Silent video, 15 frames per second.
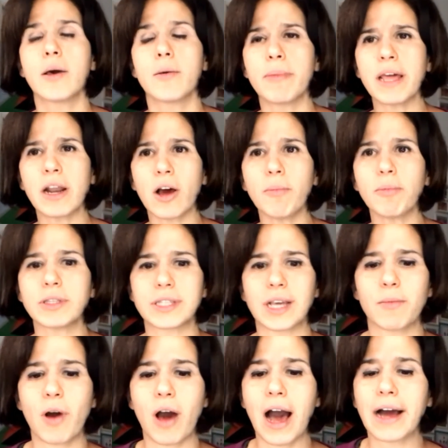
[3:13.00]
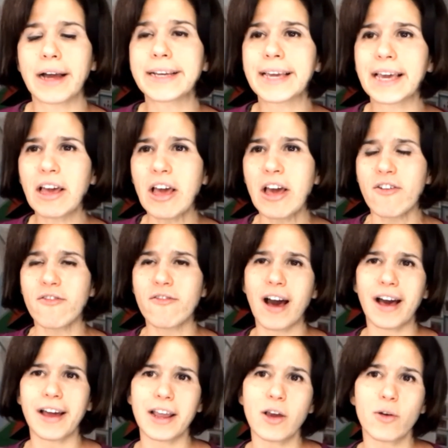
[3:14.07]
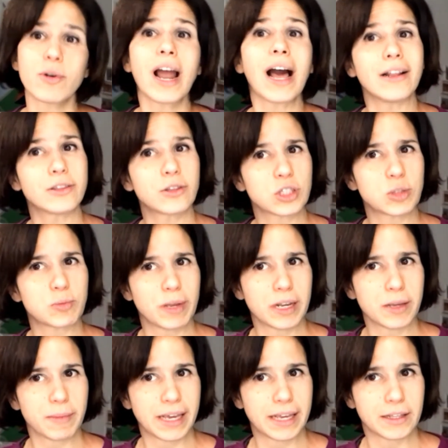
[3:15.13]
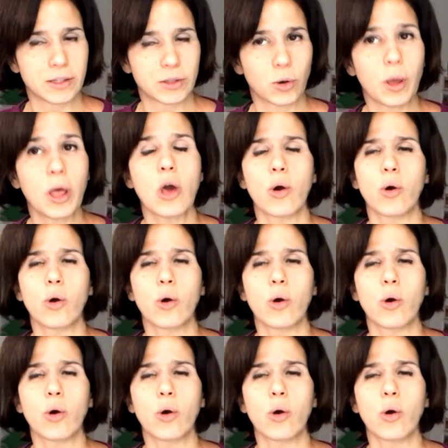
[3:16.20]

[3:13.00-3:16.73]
Però possiamo anche fare un altro esperimento,